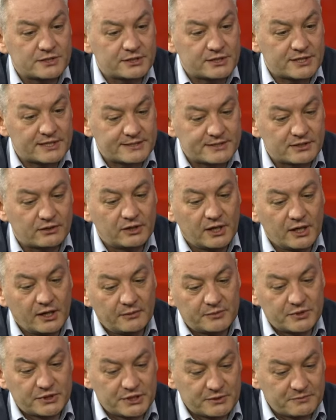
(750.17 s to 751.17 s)
często
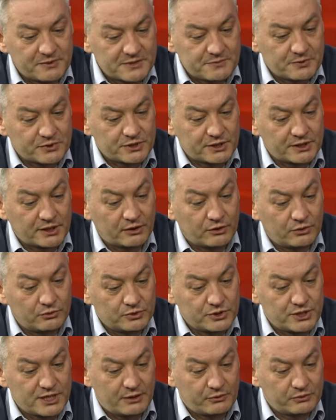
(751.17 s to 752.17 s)
przecież bezpośredniego
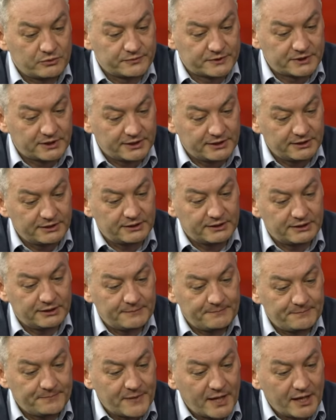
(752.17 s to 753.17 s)
udziału w tej e,
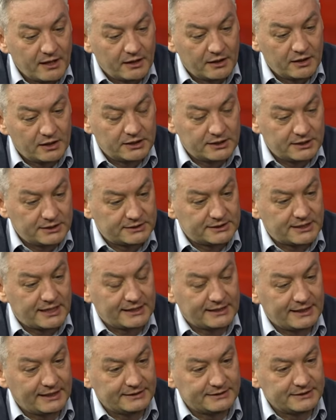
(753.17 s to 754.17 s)
e,
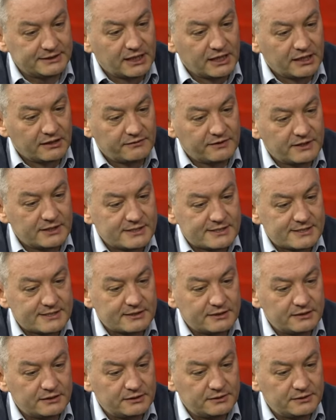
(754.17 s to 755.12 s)
tragedii. Więc e,